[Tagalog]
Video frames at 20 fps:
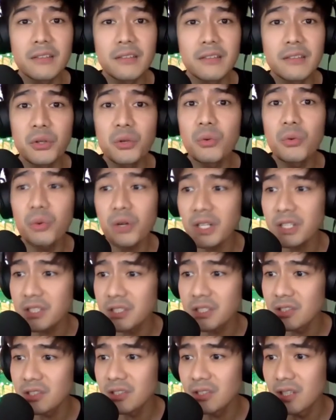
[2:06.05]

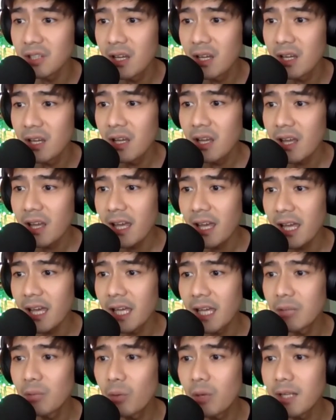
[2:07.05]
viewers
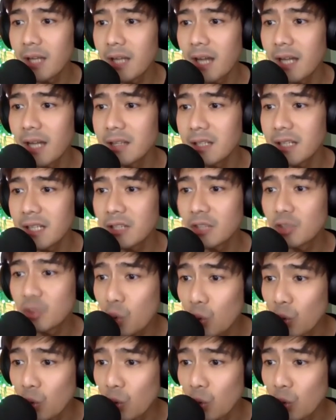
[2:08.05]
and 102